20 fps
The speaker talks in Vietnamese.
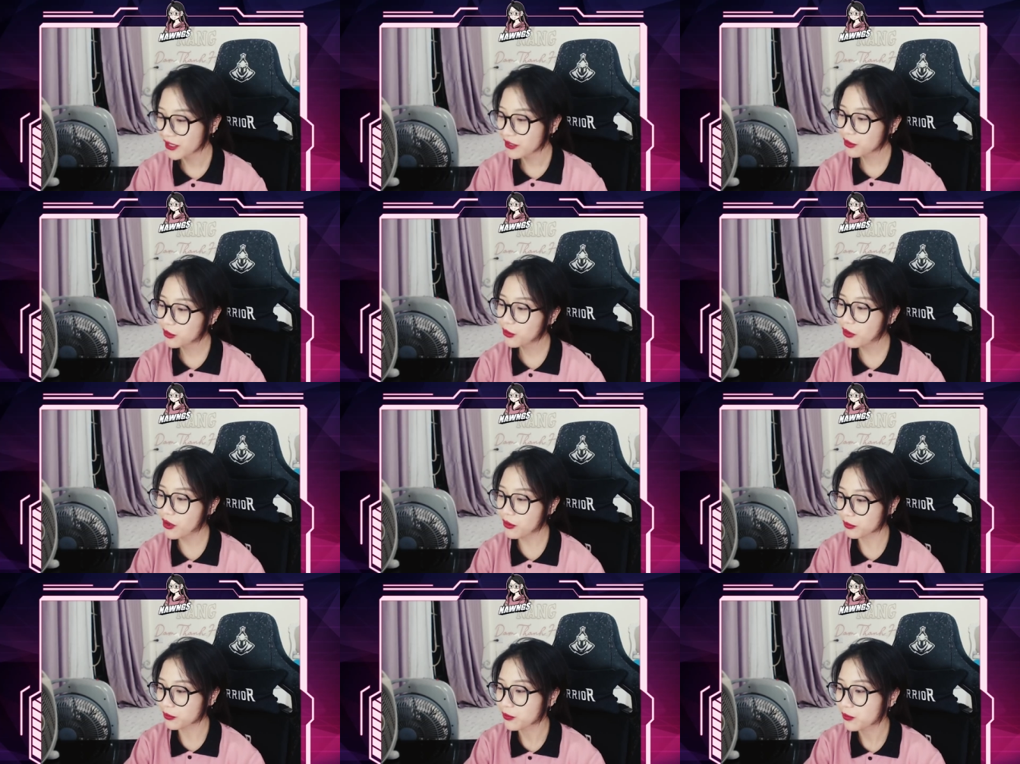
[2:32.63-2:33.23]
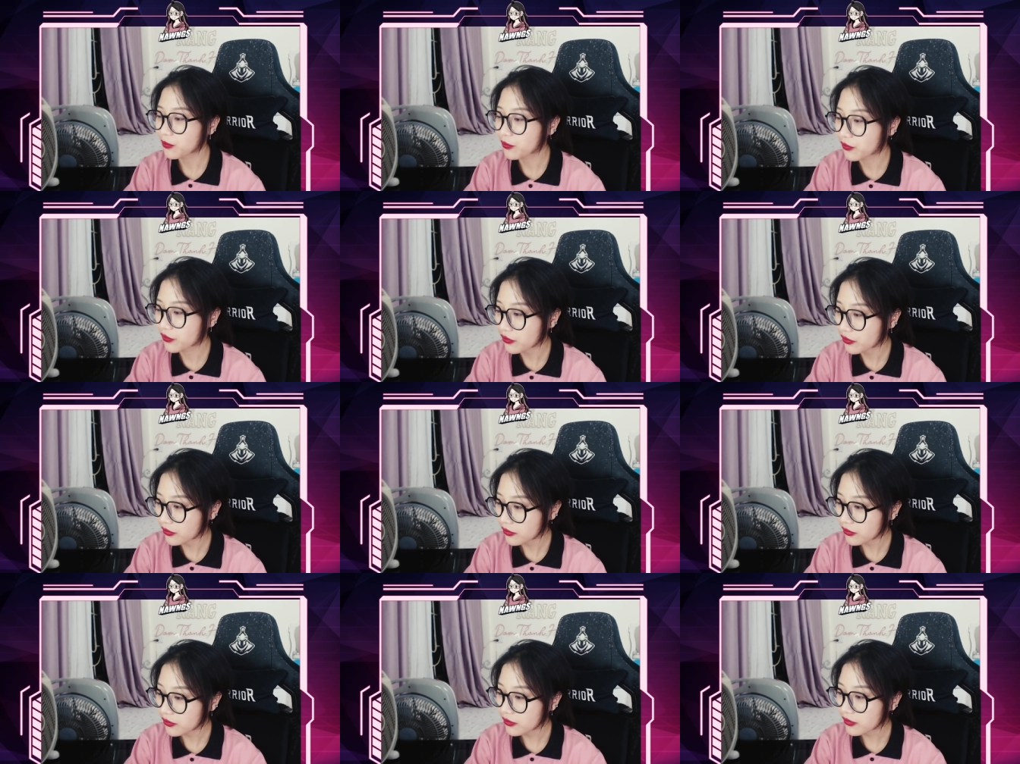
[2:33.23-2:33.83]
đúng không
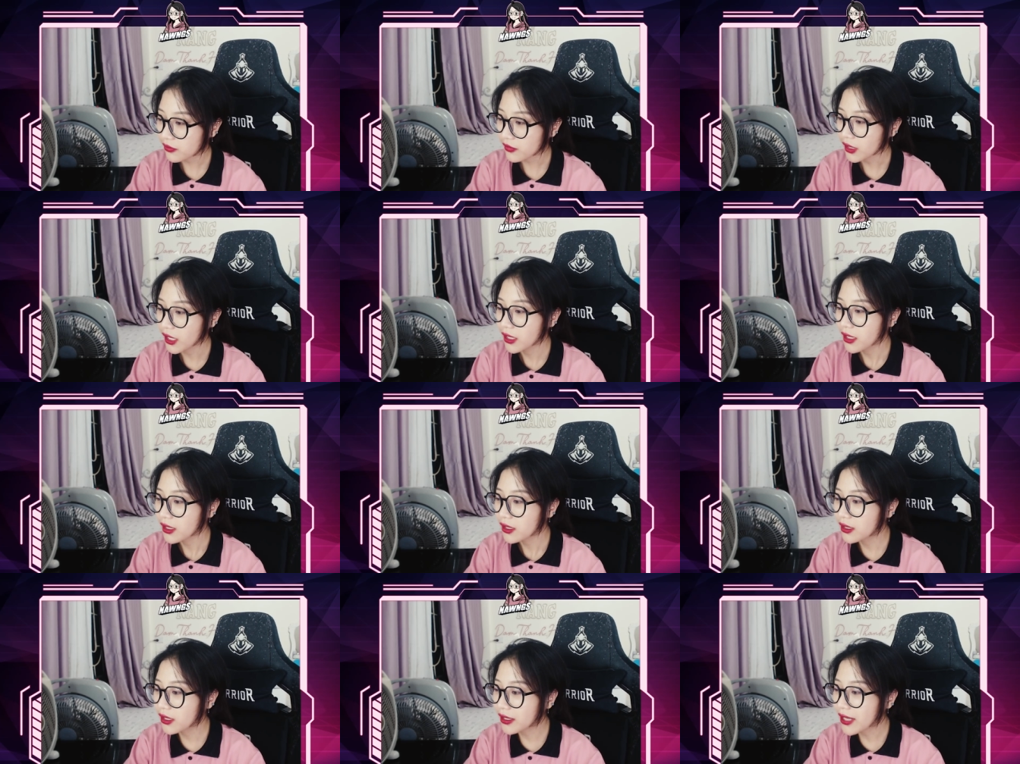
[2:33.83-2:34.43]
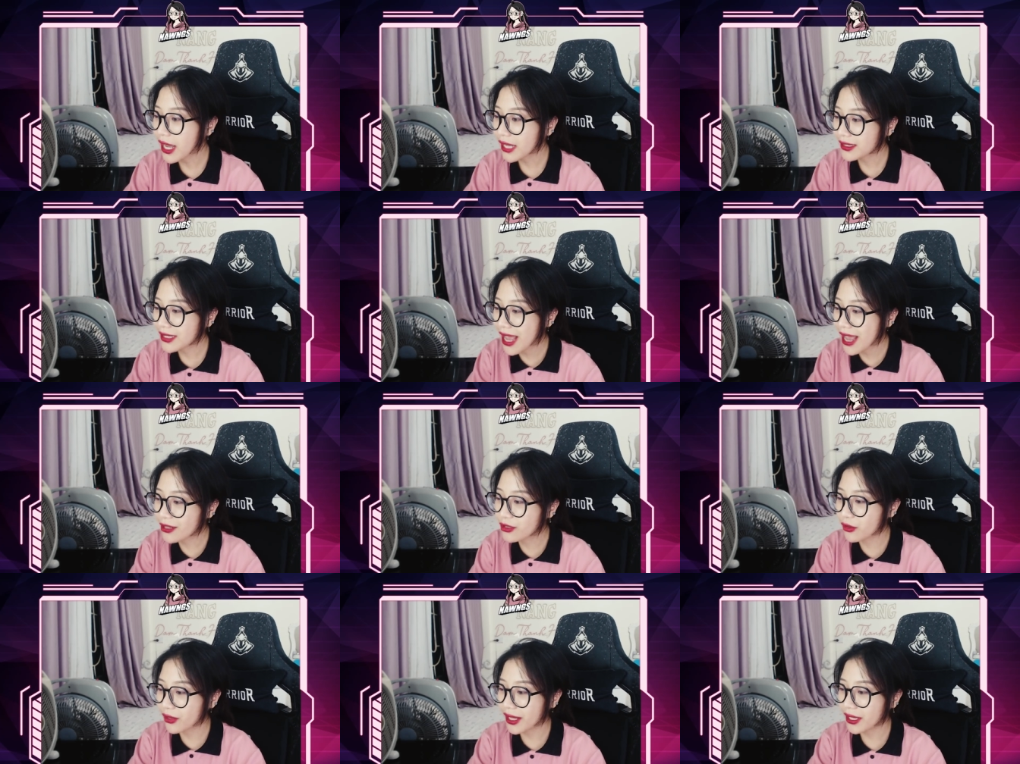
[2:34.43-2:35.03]
cưới đại
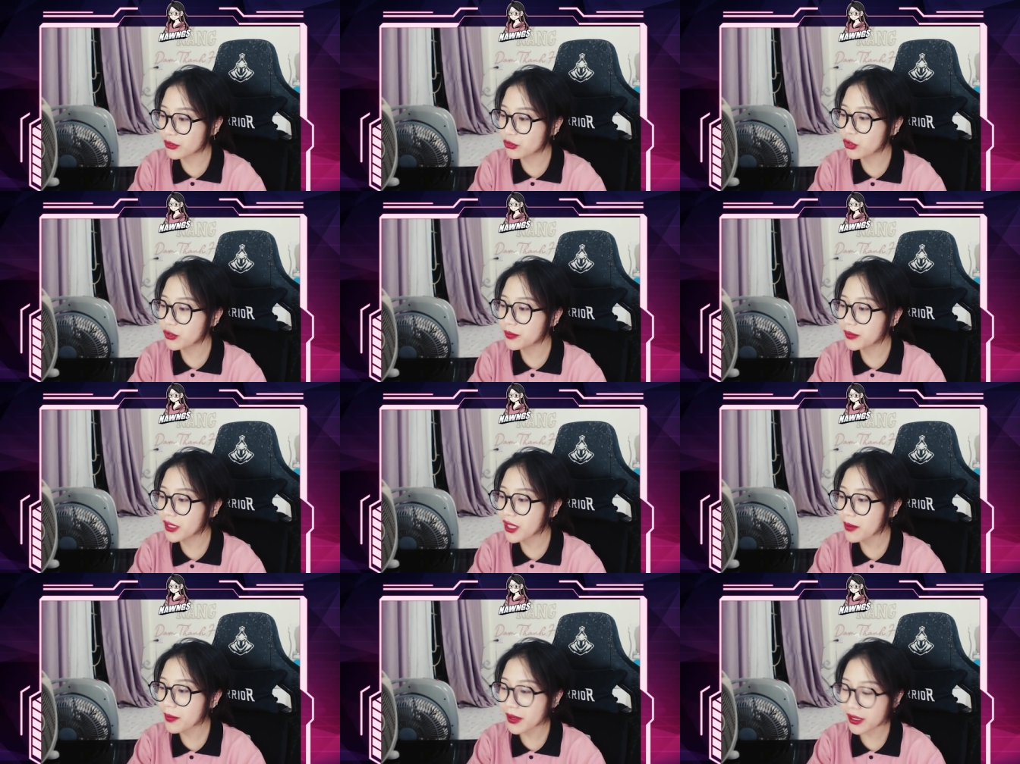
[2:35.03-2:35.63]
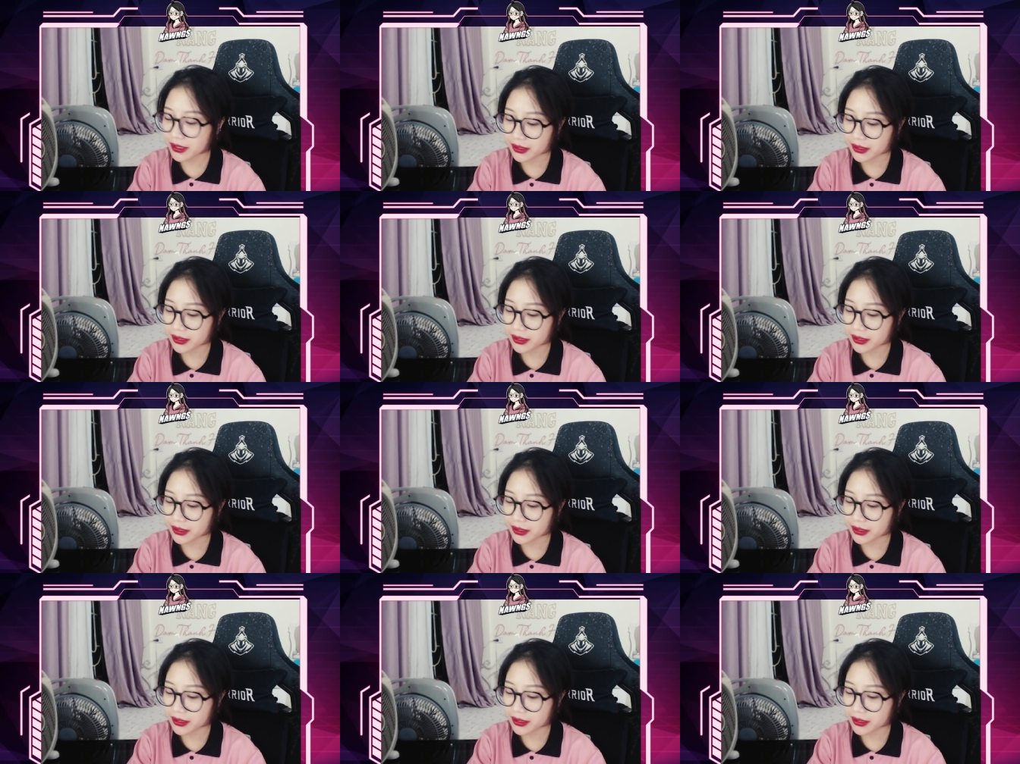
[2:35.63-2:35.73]
gia rồi livestream tiếp á